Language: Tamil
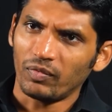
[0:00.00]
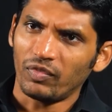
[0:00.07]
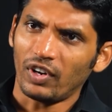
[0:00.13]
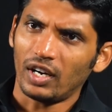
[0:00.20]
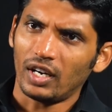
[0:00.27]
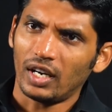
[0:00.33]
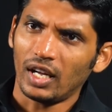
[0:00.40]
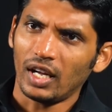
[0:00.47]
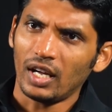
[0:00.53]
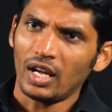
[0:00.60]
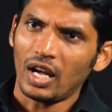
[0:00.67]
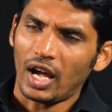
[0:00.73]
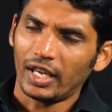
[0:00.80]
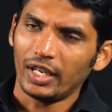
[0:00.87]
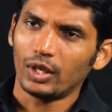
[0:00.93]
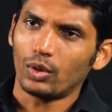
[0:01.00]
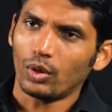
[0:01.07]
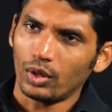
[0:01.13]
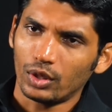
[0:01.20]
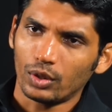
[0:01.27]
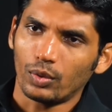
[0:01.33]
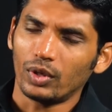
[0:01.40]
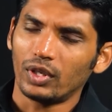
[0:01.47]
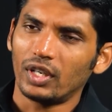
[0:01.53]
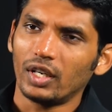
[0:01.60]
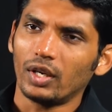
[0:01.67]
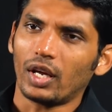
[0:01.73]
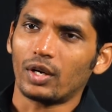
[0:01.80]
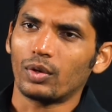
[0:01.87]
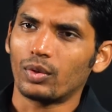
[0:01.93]
இம்ஃபாலில் ஹைகோர்ட்டுக்கு ஒட்டி
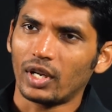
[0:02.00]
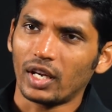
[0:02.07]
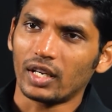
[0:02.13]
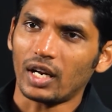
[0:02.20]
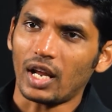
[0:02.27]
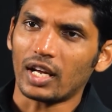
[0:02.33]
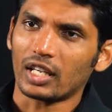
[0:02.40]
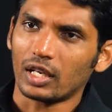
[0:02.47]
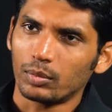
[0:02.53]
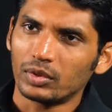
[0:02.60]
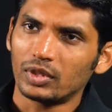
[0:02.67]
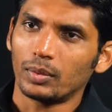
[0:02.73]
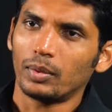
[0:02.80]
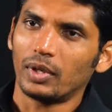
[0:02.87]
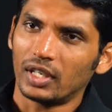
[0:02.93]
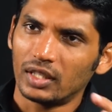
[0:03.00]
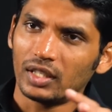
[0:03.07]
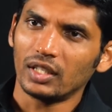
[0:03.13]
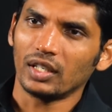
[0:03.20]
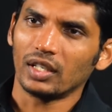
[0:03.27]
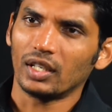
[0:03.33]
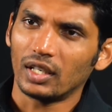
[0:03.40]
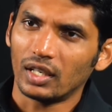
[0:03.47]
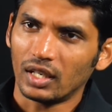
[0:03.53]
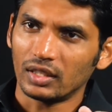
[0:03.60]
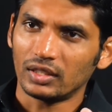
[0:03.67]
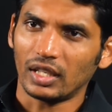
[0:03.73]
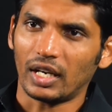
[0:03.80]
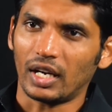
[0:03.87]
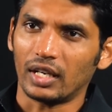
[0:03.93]
இரநூறு ஏக்கர் ஆக்கிரமித்து எடுத்து
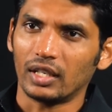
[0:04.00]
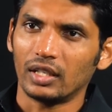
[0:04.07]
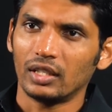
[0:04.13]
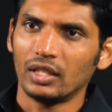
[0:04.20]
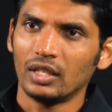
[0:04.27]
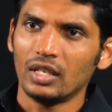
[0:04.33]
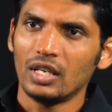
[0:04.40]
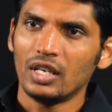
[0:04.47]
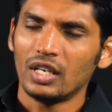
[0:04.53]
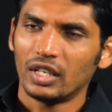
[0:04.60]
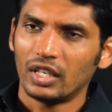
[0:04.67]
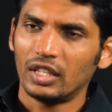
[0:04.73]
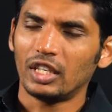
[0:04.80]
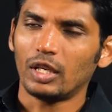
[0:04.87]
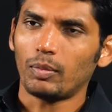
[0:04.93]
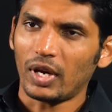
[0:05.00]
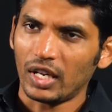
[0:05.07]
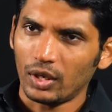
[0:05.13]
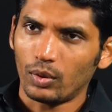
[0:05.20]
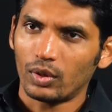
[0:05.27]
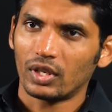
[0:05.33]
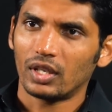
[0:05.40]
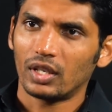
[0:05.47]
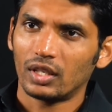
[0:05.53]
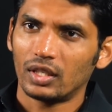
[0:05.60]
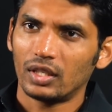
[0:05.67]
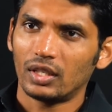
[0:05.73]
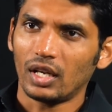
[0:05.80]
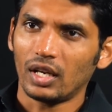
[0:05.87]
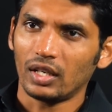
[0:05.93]
செய்கிறாங்க இந்த மாதிரி ஒரு
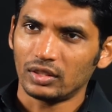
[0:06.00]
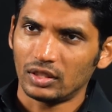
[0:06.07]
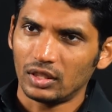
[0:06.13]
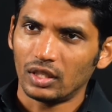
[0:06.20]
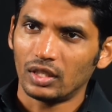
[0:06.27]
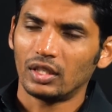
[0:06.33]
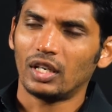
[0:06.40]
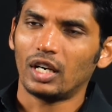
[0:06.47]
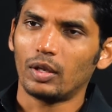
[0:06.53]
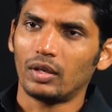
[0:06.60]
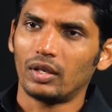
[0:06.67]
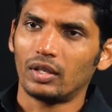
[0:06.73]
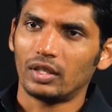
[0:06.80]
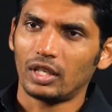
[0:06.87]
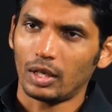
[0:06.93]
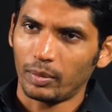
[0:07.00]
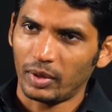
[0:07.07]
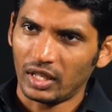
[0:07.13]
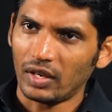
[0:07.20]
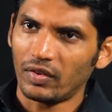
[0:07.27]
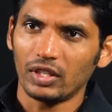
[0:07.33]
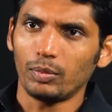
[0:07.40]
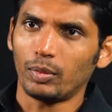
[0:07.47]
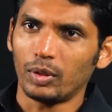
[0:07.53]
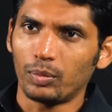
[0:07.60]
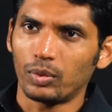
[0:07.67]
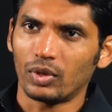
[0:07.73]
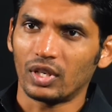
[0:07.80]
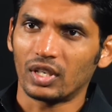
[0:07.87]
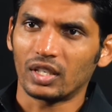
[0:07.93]
இதுதான் நில நிலைமை தான் வந்து
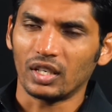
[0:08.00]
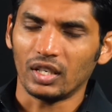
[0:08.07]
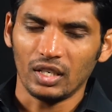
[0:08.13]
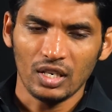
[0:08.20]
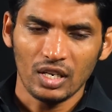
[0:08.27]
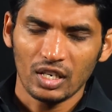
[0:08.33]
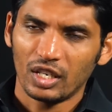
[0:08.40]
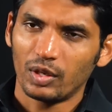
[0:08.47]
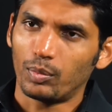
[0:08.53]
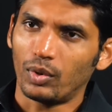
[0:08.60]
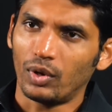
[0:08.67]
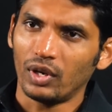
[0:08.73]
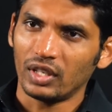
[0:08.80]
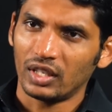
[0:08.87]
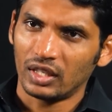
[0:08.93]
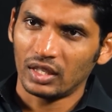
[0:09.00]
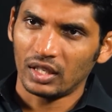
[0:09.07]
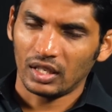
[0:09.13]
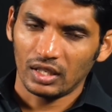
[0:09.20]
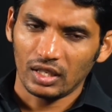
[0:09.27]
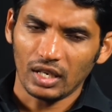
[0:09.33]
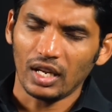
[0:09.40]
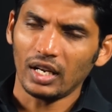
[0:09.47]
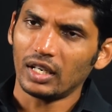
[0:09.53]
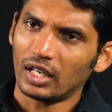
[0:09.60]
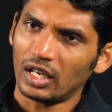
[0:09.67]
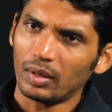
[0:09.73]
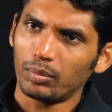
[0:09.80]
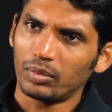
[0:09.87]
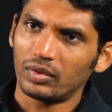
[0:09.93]
மணிப்பூரில் இருக்குது இப்போது இந்த இதில்
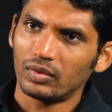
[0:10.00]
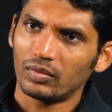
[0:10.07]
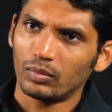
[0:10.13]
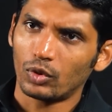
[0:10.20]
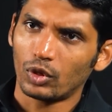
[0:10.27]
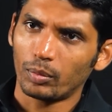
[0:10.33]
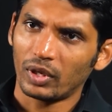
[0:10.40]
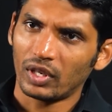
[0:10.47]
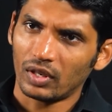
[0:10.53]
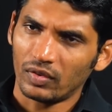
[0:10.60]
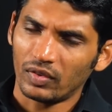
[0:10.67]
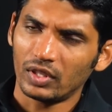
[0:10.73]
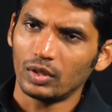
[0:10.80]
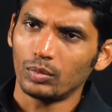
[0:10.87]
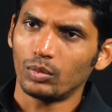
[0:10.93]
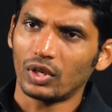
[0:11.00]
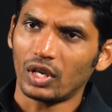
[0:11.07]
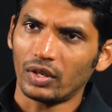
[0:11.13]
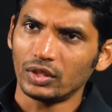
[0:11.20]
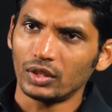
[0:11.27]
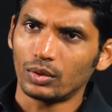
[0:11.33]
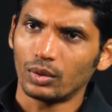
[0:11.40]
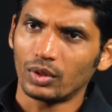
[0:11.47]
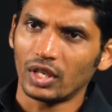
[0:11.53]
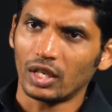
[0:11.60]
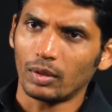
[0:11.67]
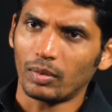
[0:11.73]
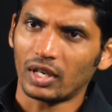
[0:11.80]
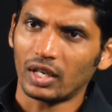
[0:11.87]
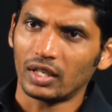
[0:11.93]
நில உடைமைகள் வந்து முக்கால்வாசி
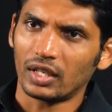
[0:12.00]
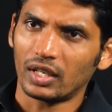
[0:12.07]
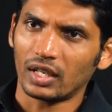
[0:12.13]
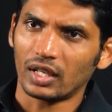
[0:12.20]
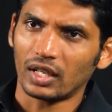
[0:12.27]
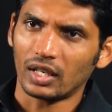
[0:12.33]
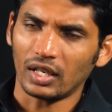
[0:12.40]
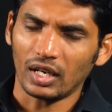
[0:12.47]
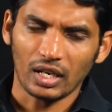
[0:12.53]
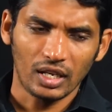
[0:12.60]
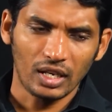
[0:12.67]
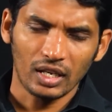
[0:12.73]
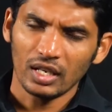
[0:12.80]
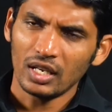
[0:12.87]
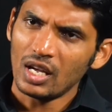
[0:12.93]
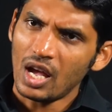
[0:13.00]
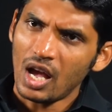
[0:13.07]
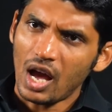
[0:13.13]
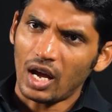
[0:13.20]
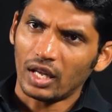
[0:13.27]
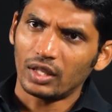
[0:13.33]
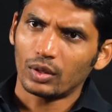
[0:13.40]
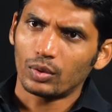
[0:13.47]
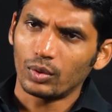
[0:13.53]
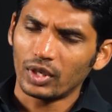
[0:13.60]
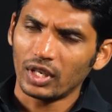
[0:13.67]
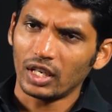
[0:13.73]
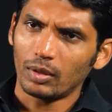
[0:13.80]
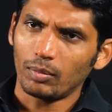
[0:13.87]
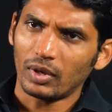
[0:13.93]
குக்கீன மக்கள்கிட்ட இருக்கிறதுனால அந்த
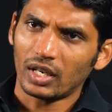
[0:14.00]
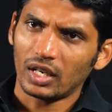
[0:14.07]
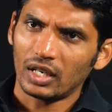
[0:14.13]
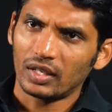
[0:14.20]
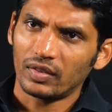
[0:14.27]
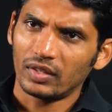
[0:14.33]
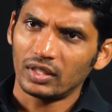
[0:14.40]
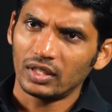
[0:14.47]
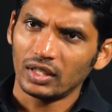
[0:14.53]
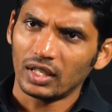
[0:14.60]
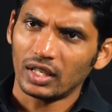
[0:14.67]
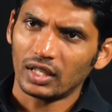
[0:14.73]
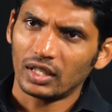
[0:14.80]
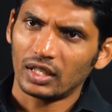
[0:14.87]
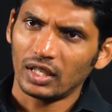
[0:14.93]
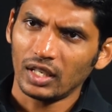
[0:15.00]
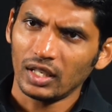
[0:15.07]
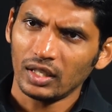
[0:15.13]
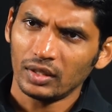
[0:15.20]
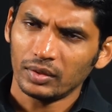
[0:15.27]
குக்கீன மக்களுக்கு வந்து கிட்டத்தட்ட